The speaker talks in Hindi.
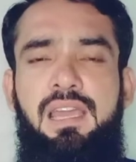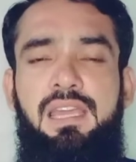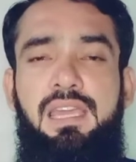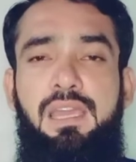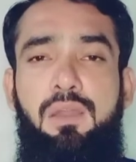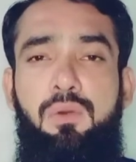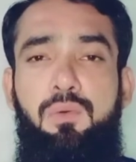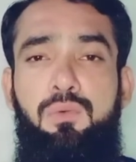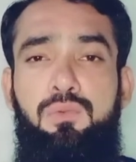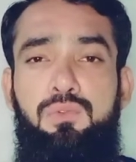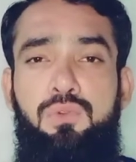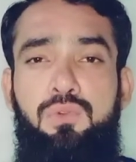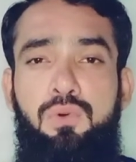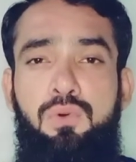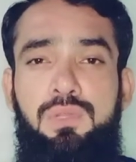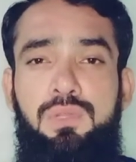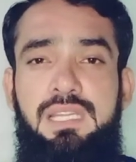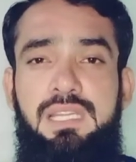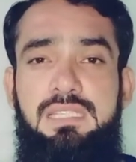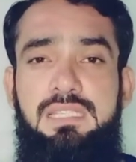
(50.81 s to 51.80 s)
कि
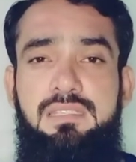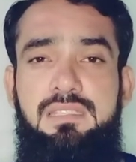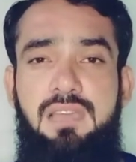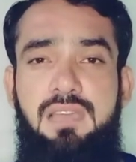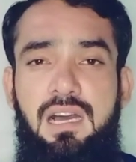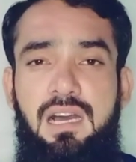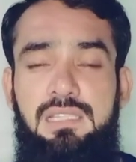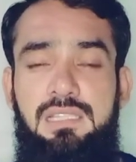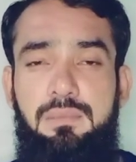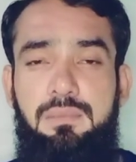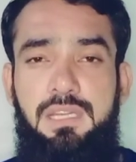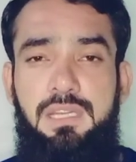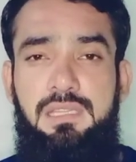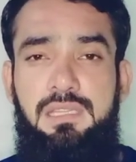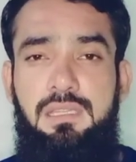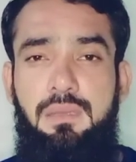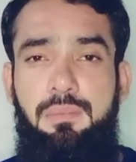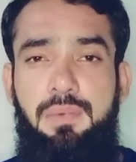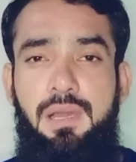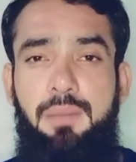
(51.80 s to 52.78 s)
उन्होंने सात
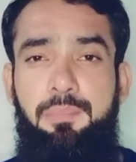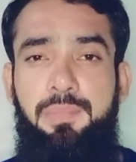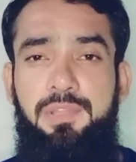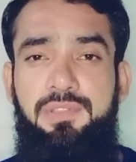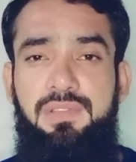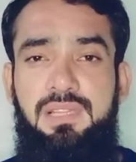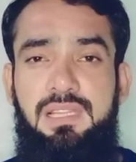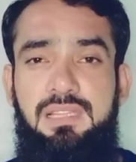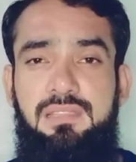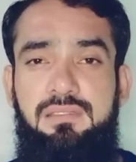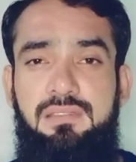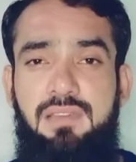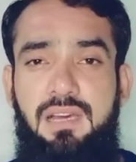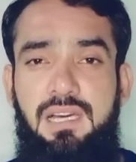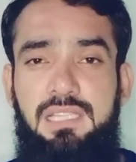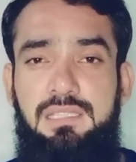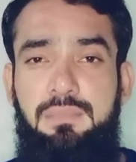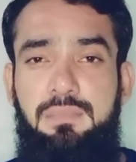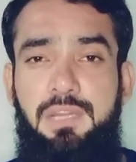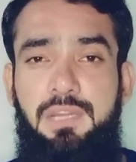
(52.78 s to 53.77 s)
मरतबा पिछले
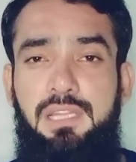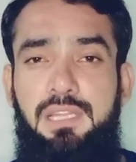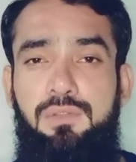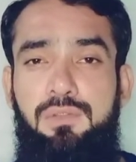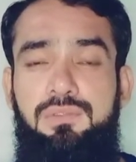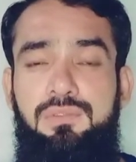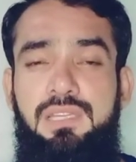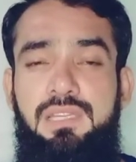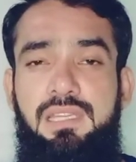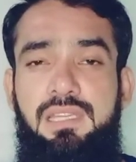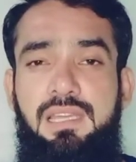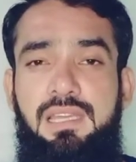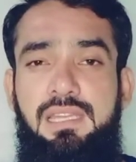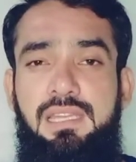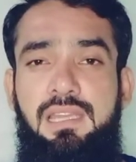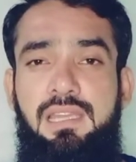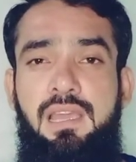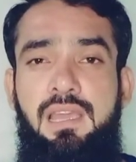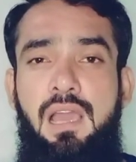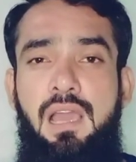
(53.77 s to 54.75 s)
सात महीनों से
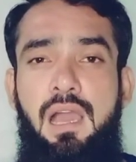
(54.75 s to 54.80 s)
यानी